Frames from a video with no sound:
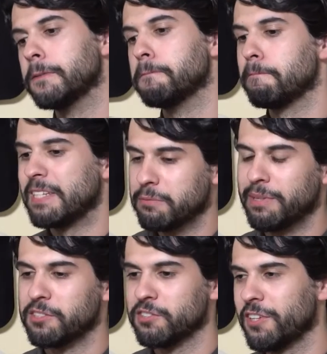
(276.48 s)
Eh, mais ou
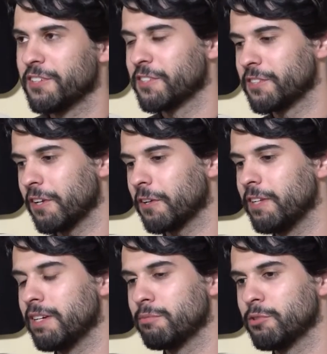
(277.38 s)
menos. Nós
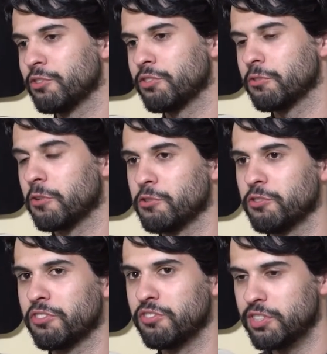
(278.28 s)
recolhemos um
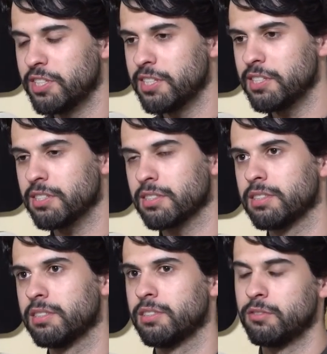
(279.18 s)
conjunto de notícias.
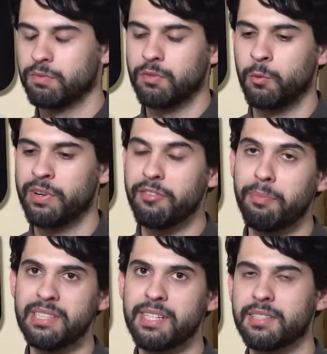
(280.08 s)
Eh, o
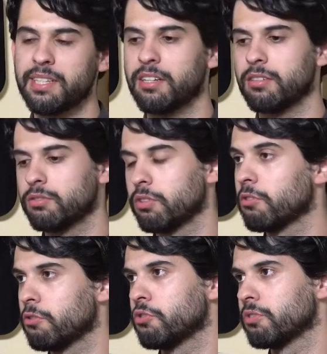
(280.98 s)
arquipéter tem todo
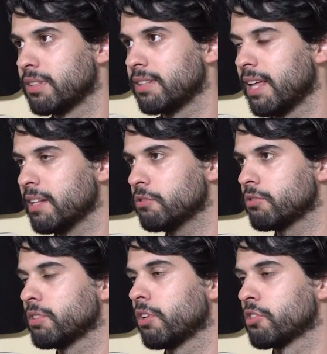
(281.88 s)
um conjunto de
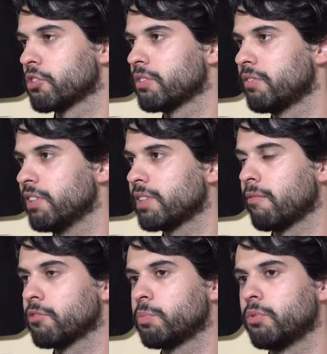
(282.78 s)
dados. Nós
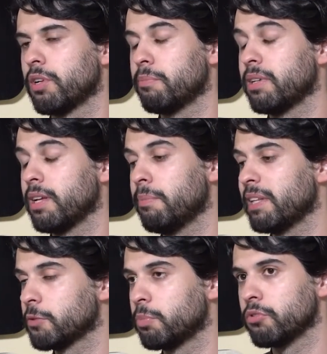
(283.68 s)
filtramos por,
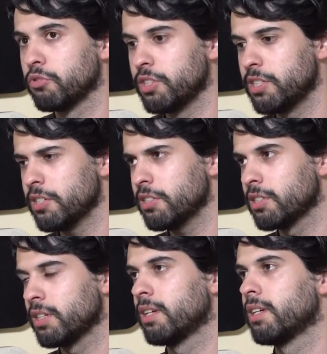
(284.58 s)
apenas por notícias.
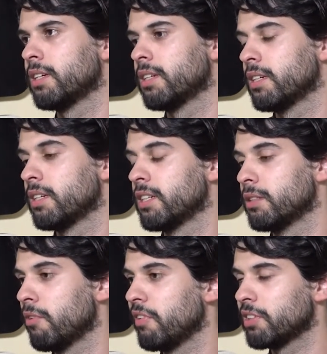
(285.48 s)
Eh,
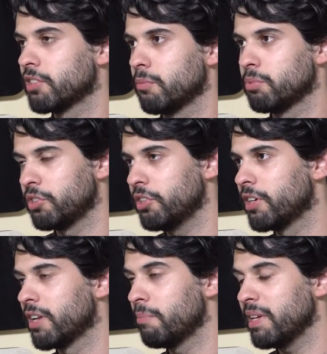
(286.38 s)
numa filtração
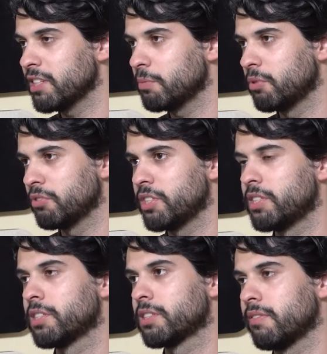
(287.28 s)
posterior, apenas por
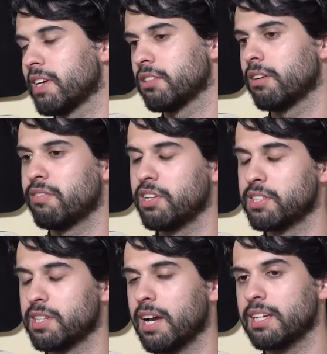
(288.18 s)
notícias que façam
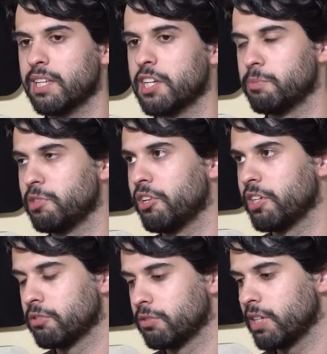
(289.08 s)
referência às tais
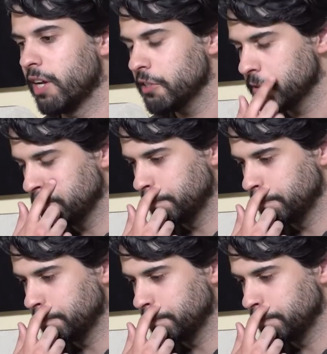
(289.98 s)
minorias sociais.